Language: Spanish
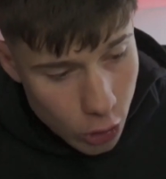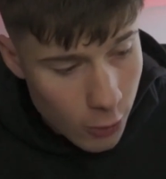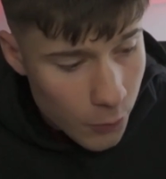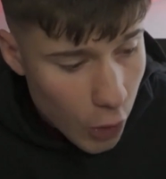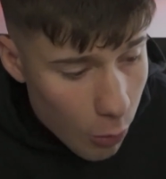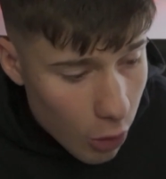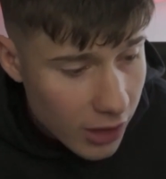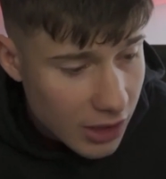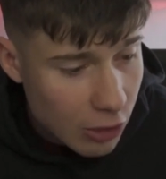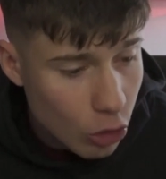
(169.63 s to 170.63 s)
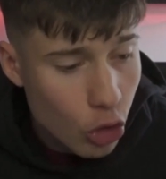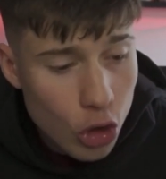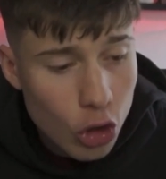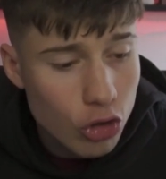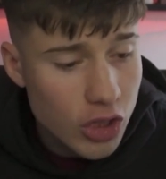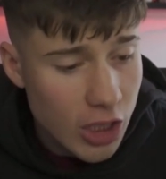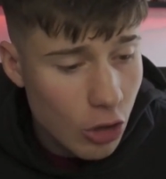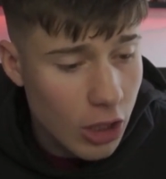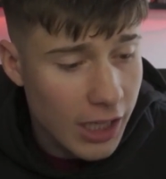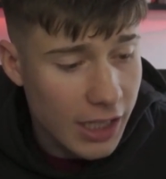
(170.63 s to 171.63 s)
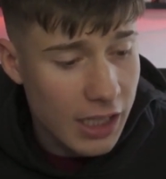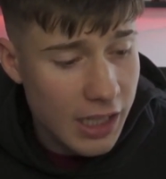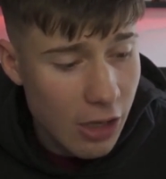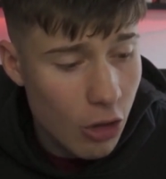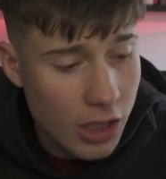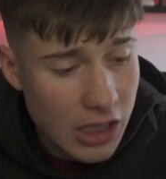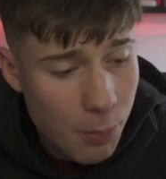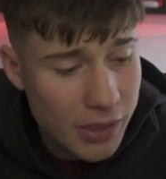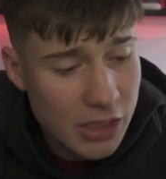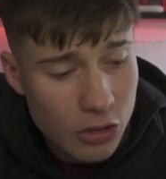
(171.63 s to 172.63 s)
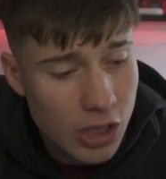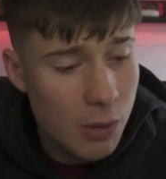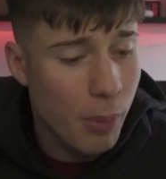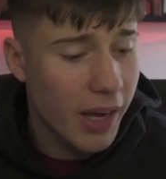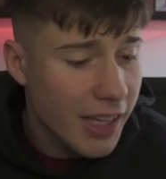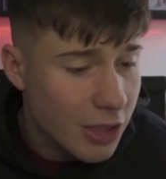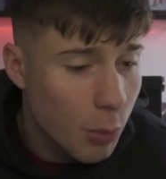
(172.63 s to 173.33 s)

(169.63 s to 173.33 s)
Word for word: ¿Cómo que tanto? Estoy contando la realidad de lo que está pasando en el país.